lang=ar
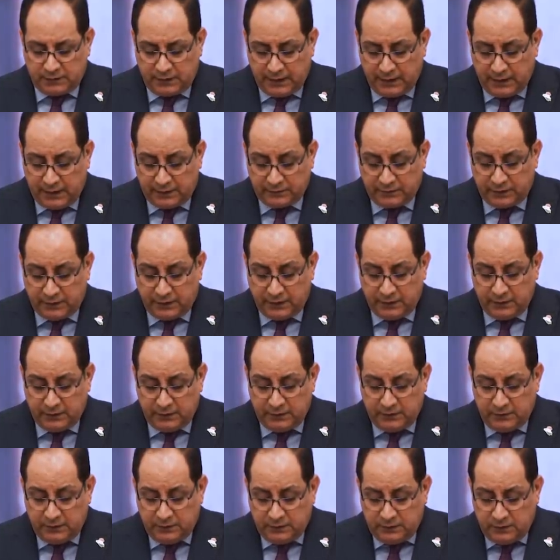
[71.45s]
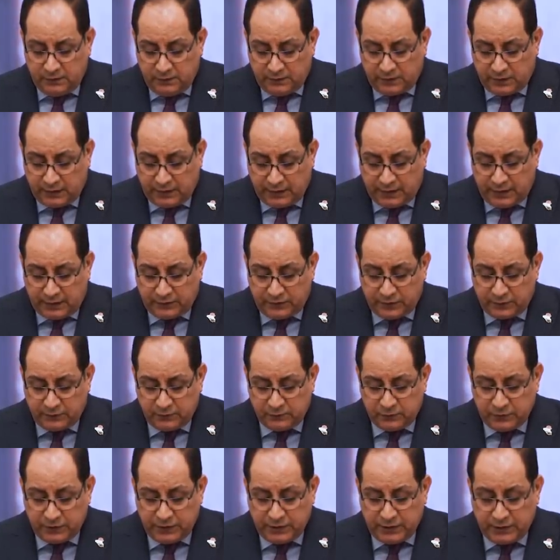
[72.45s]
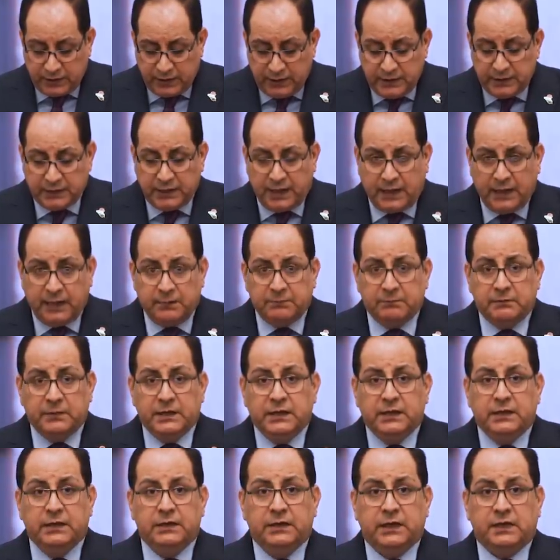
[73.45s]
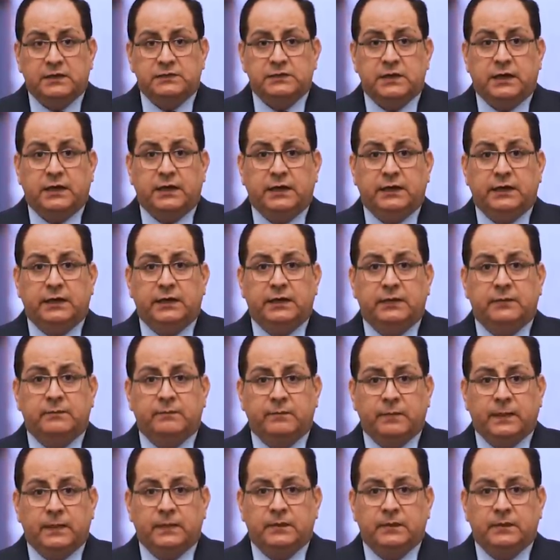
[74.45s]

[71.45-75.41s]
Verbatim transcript: ثلاثة ثلاثة مديرين عامين أصالة